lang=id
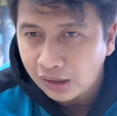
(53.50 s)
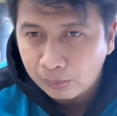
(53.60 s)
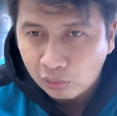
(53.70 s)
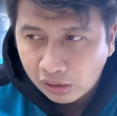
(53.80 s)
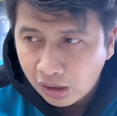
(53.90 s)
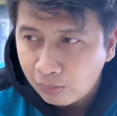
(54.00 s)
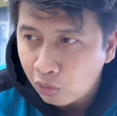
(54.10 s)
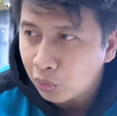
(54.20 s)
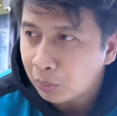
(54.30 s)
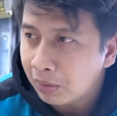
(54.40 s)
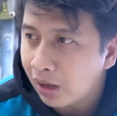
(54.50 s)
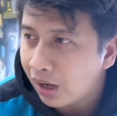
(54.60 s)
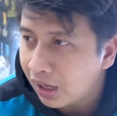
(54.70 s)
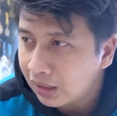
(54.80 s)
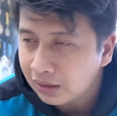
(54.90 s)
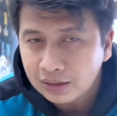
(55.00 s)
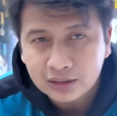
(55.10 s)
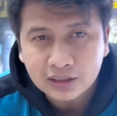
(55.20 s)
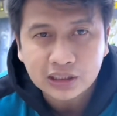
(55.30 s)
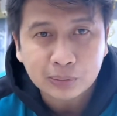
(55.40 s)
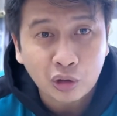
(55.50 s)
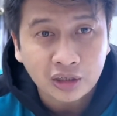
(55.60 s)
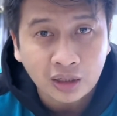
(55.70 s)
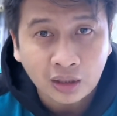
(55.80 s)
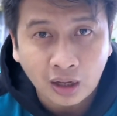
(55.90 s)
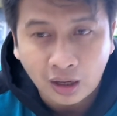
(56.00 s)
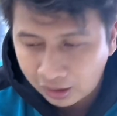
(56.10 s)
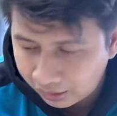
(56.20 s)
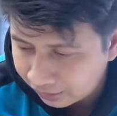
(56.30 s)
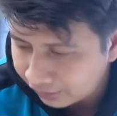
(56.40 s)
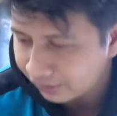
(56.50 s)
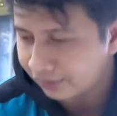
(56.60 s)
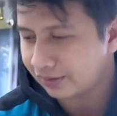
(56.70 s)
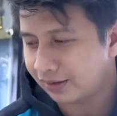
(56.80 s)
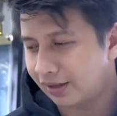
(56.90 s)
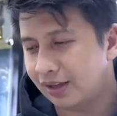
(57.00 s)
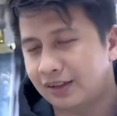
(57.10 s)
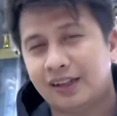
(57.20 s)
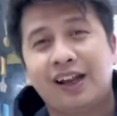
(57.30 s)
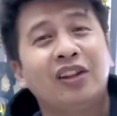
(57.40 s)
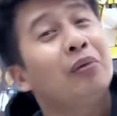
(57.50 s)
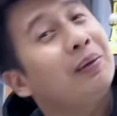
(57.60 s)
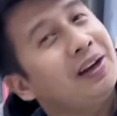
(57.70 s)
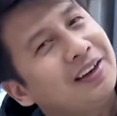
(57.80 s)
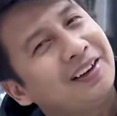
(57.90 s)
murah maupun mahal semuanya enak Nah, tergantung brand.